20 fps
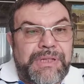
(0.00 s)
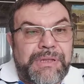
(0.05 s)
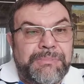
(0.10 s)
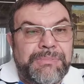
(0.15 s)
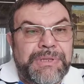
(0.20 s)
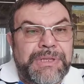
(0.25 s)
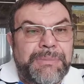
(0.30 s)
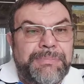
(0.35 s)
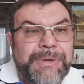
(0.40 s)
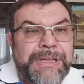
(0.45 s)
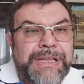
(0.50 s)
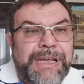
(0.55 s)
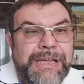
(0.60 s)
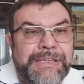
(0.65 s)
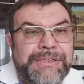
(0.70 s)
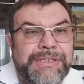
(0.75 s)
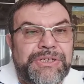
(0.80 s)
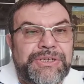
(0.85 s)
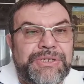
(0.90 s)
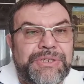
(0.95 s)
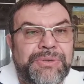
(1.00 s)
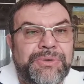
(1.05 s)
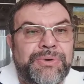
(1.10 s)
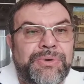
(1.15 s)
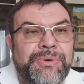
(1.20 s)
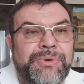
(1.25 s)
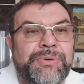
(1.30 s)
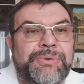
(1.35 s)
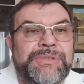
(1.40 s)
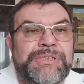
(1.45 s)
было понятно,
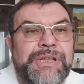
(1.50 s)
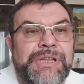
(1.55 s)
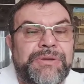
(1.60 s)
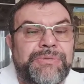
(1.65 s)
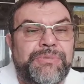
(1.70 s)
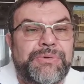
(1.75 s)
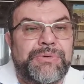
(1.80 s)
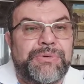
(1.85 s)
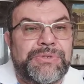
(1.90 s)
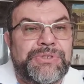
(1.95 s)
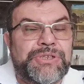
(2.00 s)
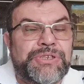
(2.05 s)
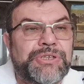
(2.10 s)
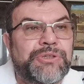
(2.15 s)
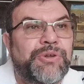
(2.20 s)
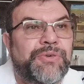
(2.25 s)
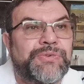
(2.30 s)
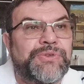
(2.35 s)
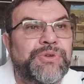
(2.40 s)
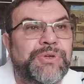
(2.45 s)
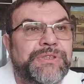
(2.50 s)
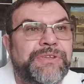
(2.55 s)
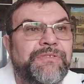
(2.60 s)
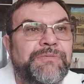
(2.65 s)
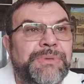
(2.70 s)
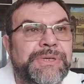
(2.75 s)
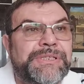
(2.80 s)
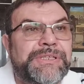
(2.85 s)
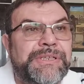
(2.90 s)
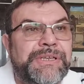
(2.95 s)
что дереву тяжело все это
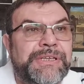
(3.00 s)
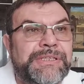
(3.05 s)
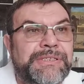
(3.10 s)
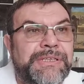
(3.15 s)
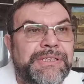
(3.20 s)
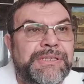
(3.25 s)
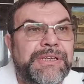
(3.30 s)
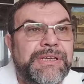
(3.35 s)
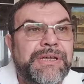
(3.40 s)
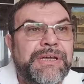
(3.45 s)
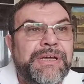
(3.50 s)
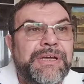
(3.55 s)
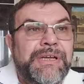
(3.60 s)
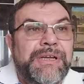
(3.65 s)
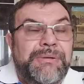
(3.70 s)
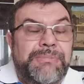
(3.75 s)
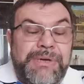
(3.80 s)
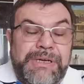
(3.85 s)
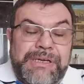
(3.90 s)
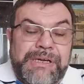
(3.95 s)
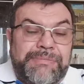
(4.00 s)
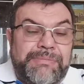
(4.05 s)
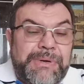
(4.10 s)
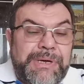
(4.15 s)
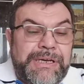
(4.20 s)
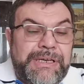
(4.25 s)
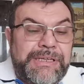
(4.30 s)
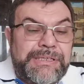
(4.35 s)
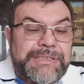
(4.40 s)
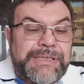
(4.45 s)
вместе носить, мы как
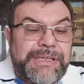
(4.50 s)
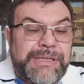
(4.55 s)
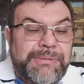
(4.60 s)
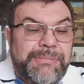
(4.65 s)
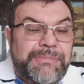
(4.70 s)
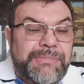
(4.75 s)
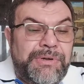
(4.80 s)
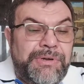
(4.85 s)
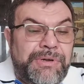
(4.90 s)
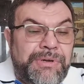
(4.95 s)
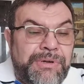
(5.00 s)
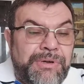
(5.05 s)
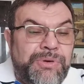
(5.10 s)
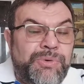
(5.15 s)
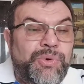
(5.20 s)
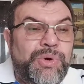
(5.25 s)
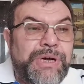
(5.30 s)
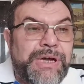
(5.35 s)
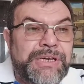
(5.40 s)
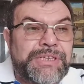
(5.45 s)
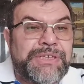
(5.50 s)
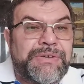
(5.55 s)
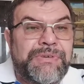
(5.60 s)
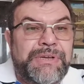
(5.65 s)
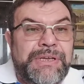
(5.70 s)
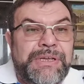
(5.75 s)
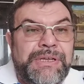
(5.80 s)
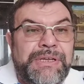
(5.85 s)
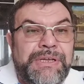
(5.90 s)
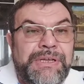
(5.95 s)
могли за ним э,
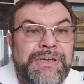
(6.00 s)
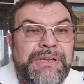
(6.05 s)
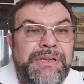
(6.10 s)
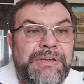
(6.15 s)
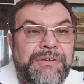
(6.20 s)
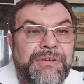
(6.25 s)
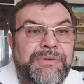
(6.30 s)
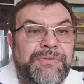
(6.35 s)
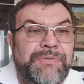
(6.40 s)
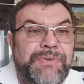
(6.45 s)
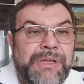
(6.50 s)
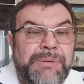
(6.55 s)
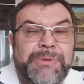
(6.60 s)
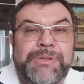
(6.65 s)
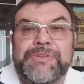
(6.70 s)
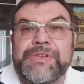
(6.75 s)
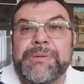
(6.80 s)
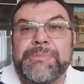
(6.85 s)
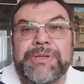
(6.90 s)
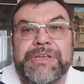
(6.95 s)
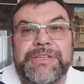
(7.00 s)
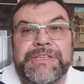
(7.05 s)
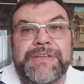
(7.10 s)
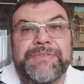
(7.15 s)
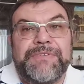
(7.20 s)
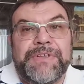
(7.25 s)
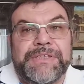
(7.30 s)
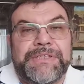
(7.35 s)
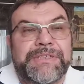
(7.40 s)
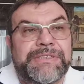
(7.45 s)
ухаживали, и время от времени какие-то
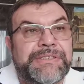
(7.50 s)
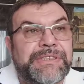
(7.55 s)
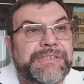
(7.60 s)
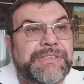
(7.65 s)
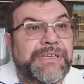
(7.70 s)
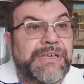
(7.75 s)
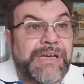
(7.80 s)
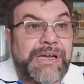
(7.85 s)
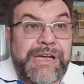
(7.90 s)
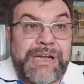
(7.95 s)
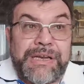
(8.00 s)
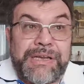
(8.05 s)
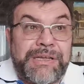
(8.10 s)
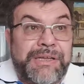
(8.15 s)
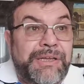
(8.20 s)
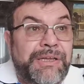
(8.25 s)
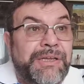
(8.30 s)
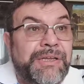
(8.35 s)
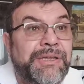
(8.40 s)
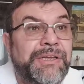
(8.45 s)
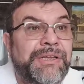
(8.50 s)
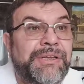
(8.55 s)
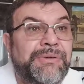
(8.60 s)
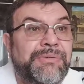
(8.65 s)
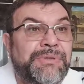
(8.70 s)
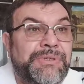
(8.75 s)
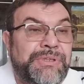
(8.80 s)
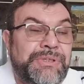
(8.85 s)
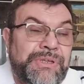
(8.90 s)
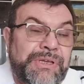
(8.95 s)
ветки засыхали, и
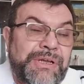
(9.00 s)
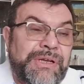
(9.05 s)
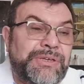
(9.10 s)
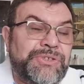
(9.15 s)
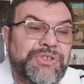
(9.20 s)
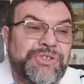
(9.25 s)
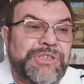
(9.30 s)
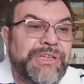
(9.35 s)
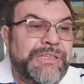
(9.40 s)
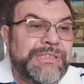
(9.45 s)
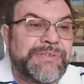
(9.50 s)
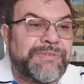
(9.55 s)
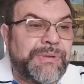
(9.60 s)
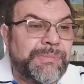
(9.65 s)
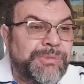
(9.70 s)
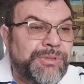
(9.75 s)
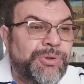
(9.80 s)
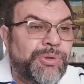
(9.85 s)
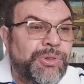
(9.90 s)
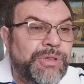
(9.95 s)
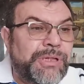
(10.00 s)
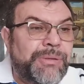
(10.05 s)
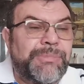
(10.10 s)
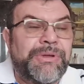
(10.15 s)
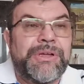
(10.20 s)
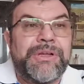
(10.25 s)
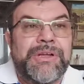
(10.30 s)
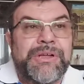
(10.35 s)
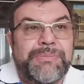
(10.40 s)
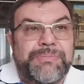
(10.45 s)
вот я считал своим
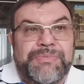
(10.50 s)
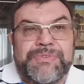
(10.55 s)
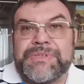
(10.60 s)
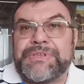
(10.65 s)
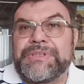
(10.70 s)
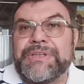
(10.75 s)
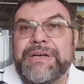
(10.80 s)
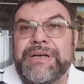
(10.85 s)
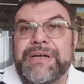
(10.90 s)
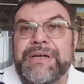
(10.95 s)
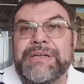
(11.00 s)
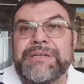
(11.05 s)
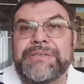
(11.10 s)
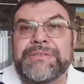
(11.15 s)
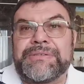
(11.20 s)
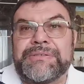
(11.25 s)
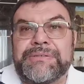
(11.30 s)
долгом всегда